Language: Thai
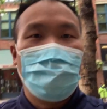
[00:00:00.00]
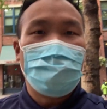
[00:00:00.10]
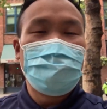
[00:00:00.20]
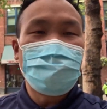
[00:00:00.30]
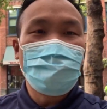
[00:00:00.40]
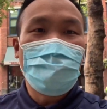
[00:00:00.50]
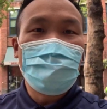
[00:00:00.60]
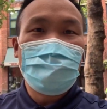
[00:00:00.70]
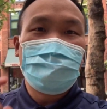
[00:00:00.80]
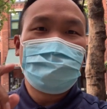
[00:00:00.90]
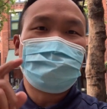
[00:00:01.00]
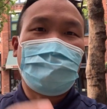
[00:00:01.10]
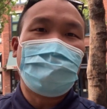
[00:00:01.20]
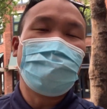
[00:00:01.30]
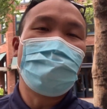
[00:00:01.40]
วันนี้ครับทุกคนวันนี้จ่า
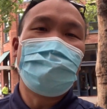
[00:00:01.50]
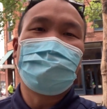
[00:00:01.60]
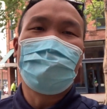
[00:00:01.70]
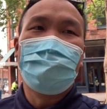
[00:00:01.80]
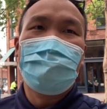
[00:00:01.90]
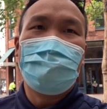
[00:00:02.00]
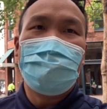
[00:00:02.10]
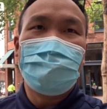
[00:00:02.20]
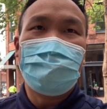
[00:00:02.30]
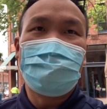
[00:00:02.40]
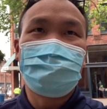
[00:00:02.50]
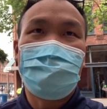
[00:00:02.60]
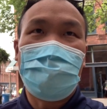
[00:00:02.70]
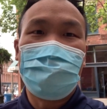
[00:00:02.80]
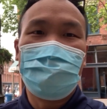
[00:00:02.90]
ได้เข้ามาในตัวเมืองฮะแล้วจะ
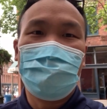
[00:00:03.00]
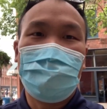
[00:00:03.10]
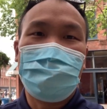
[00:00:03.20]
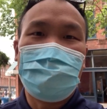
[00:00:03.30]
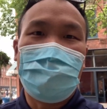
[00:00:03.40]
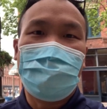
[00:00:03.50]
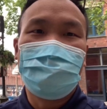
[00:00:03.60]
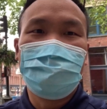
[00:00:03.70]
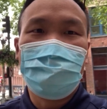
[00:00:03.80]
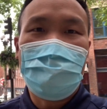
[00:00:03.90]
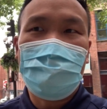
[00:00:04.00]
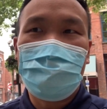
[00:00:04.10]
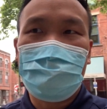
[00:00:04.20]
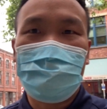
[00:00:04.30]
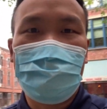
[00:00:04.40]
พามาดูอะไรบางอย่าง ก็คือว่า
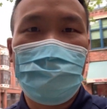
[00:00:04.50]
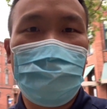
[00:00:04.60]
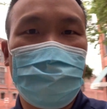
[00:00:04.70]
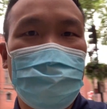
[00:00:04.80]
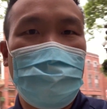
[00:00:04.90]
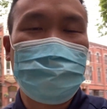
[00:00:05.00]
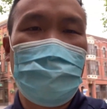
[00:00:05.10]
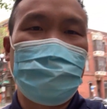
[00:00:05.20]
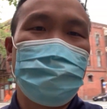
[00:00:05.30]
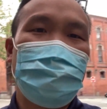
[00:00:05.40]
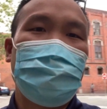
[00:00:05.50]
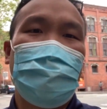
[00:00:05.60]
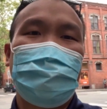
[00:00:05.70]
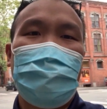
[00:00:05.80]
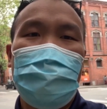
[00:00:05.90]
หลังจากที่มีเห
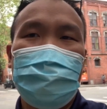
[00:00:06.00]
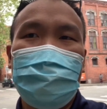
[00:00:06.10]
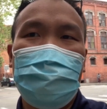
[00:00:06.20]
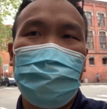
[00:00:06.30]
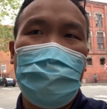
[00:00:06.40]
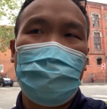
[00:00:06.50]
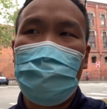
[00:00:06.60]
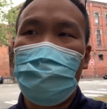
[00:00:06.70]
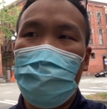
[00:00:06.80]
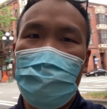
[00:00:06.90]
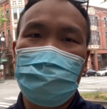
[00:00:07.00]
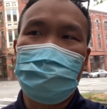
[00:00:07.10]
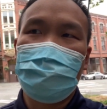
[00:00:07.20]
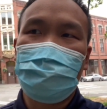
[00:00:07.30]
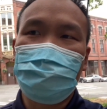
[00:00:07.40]
ตุการณ์ที่ทำร้ายข้าวของ
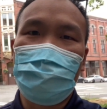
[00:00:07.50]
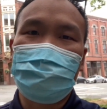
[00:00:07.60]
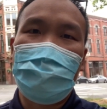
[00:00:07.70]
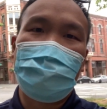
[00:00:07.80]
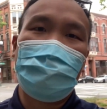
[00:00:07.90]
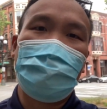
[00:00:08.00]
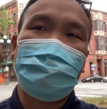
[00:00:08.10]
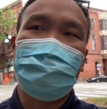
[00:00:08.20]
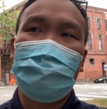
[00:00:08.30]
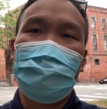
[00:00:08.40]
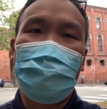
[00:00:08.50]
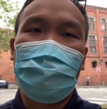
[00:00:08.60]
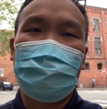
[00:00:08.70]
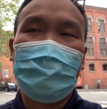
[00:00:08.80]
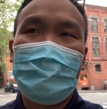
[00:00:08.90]
ตีกระจกแตกหลายที่หลายทาง
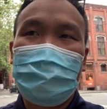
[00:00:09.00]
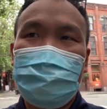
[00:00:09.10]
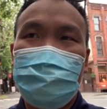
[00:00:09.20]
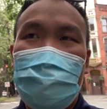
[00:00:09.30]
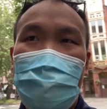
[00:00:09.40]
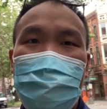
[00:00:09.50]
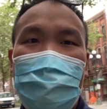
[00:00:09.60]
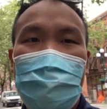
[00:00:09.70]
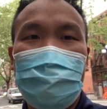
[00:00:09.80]
แต่สุดท้ายมา